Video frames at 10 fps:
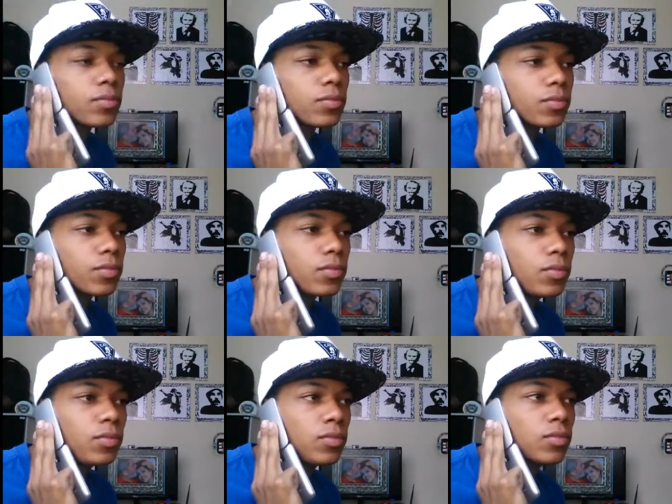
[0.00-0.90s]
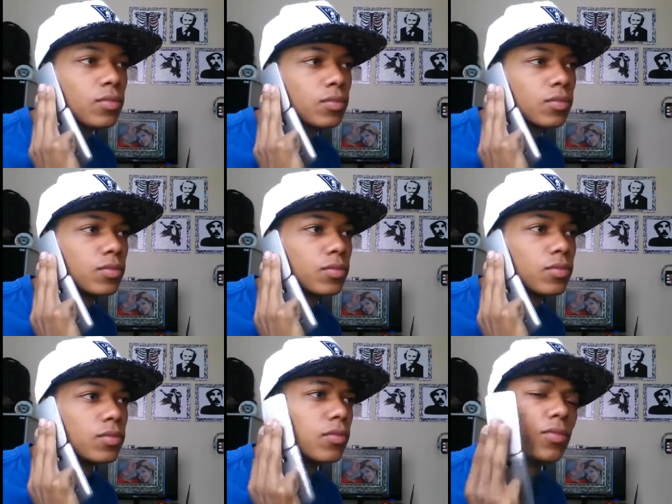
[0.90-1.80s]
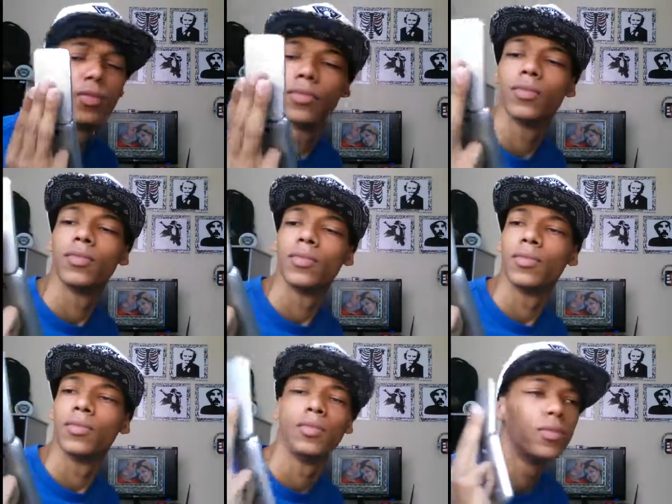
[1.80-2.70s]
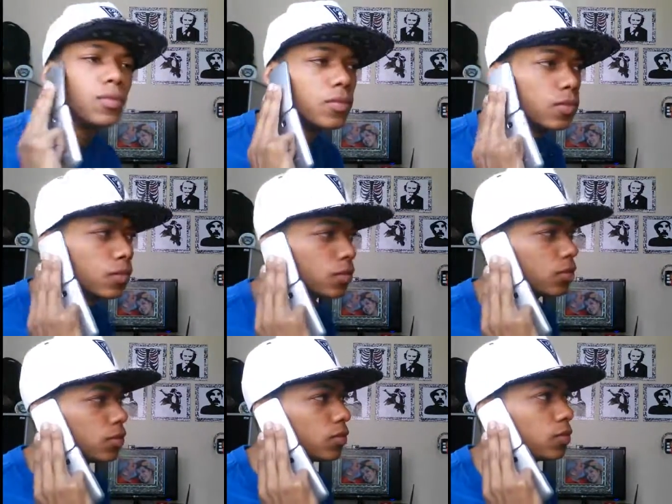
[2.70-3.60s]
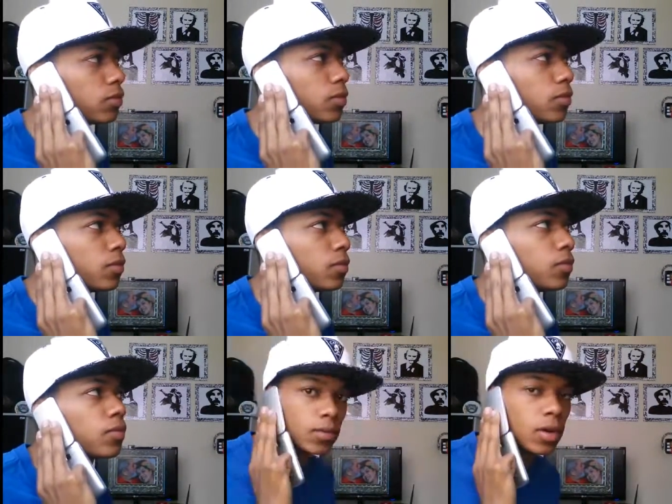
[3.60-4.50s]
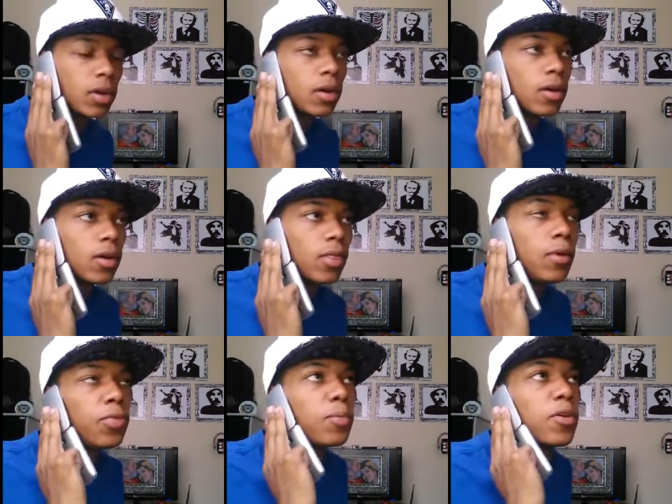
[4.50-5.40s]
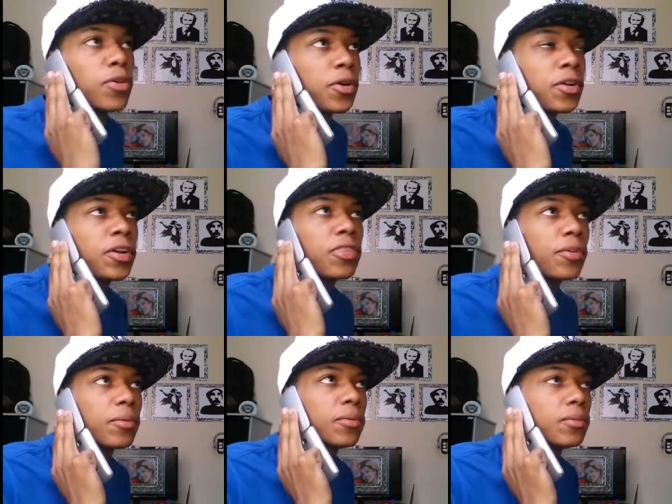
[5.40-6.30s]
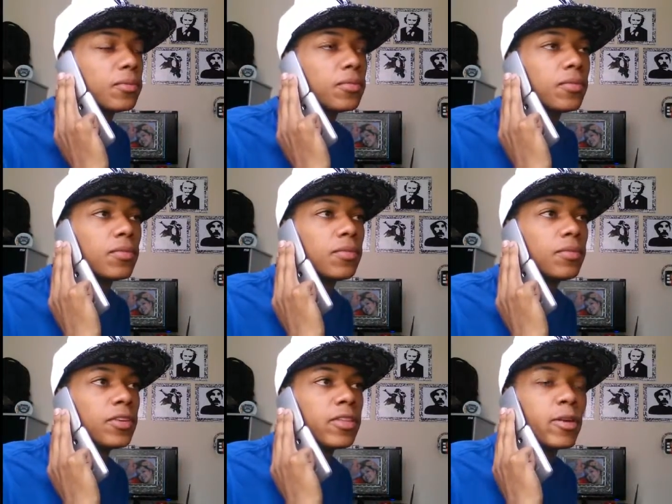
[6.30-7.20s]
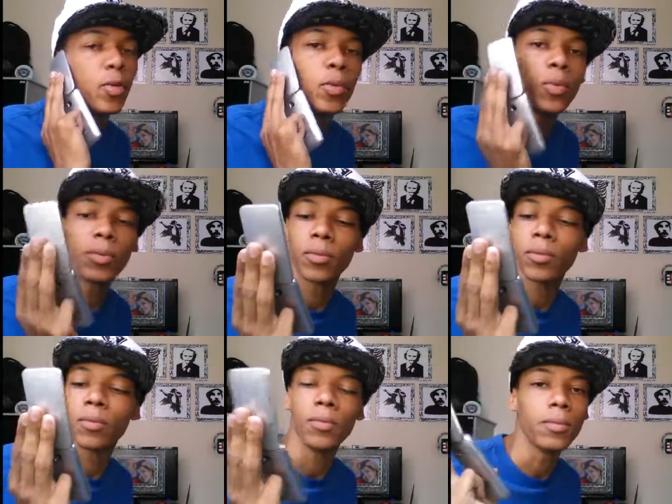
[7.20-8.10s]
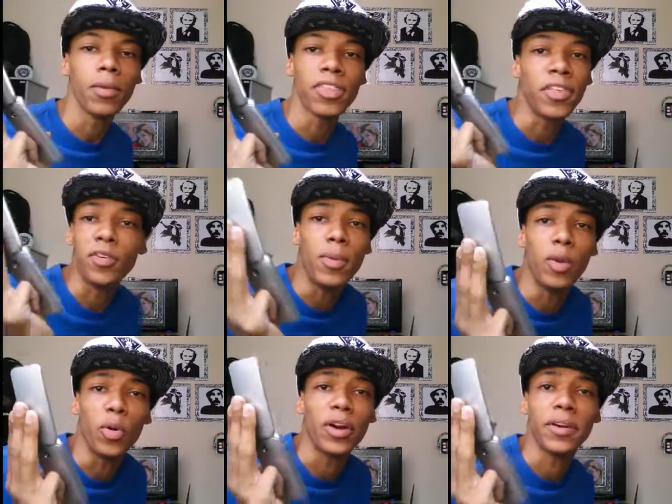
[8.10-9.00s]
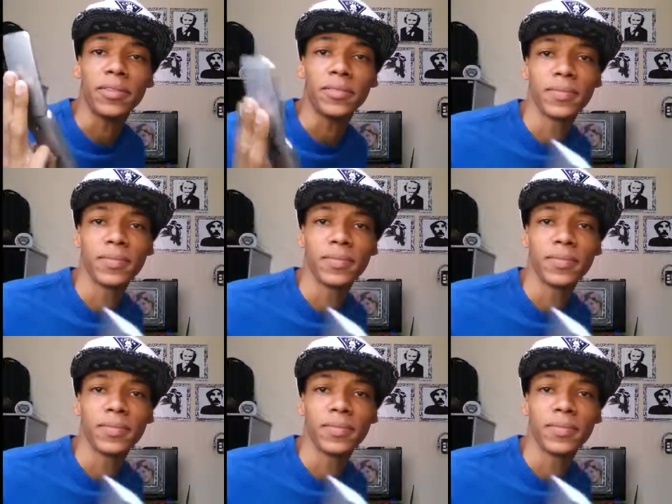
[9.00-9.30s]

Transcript: conversa foi uma conversa muito interessante. Não, Dilma, só queria... Desligou. Essa Dilma é louca.